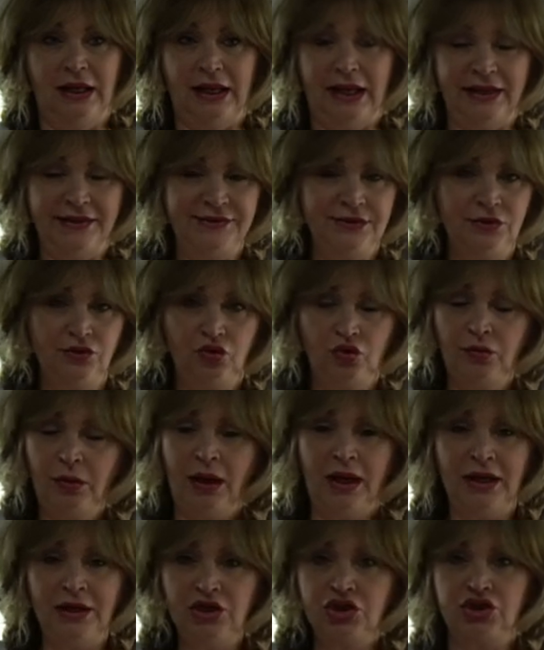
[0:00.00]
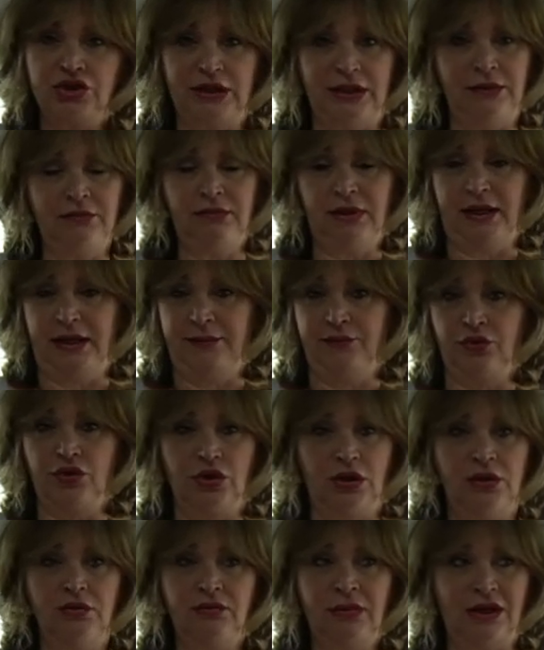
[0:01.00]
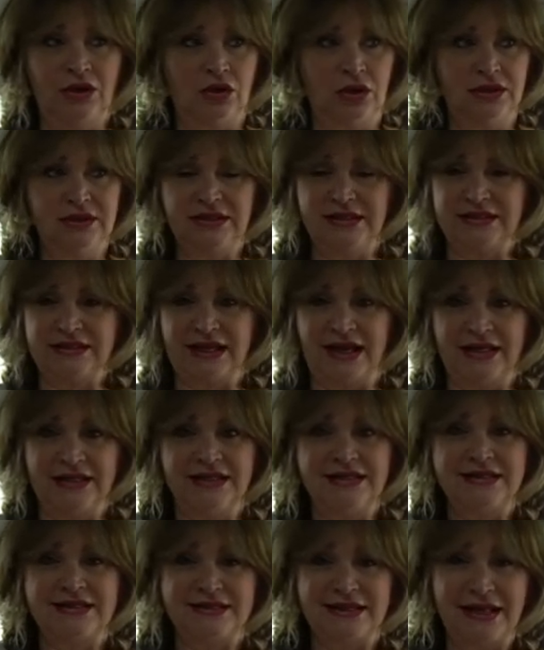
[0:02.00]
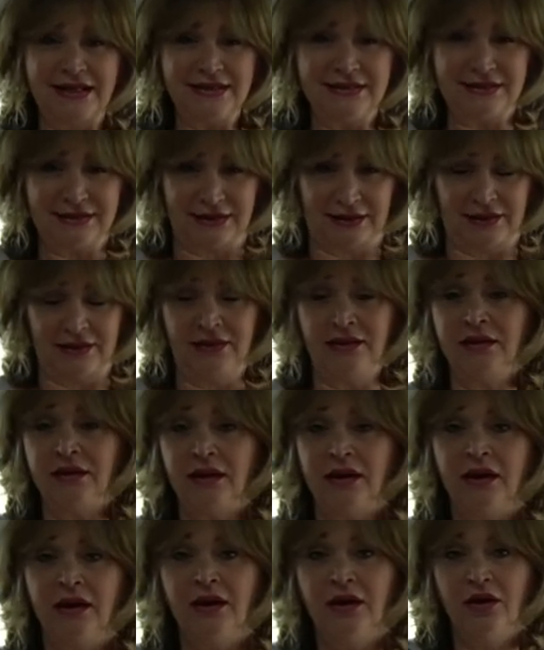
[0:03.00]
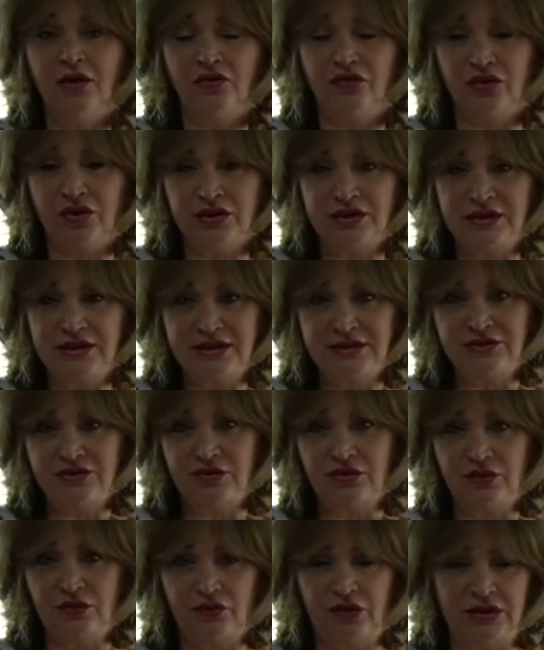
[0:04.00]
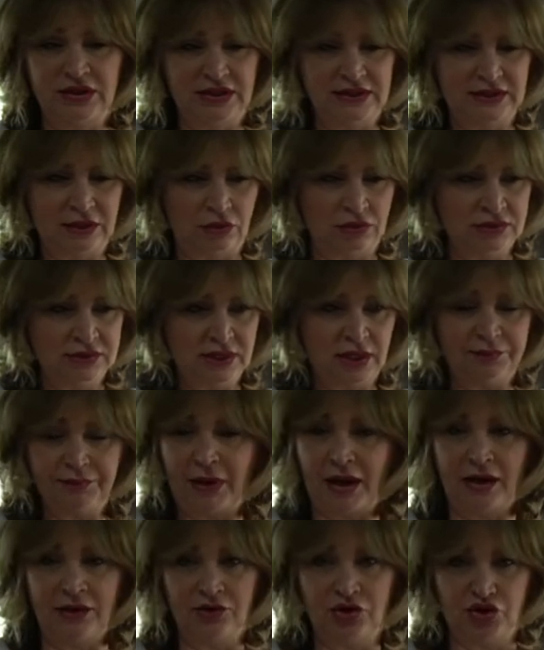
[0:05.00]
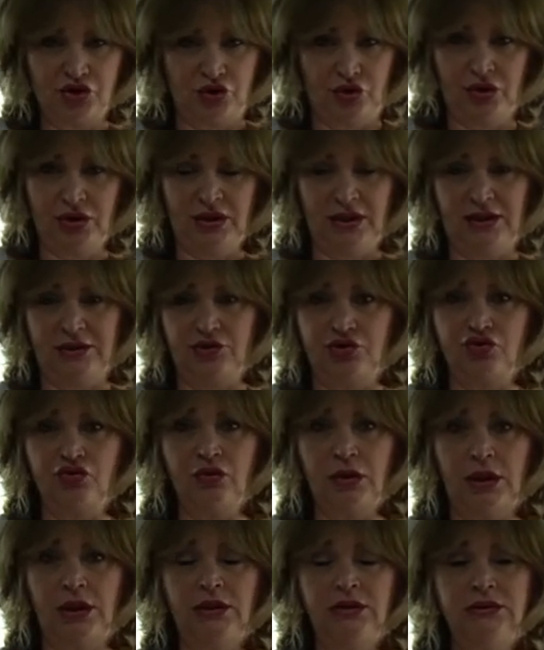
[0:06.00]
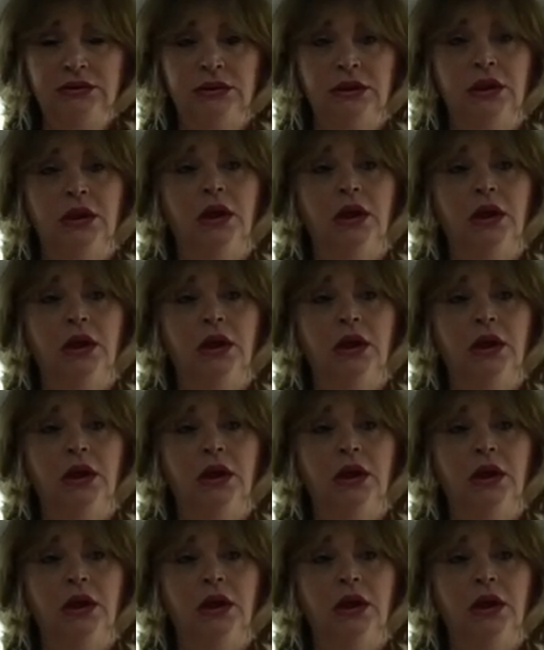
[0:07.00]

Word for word: hätte überall stehen bleiben können. Man konnte sich gar nicht satt sehen von, diesen, von dieser unsagbaren schönen Natur.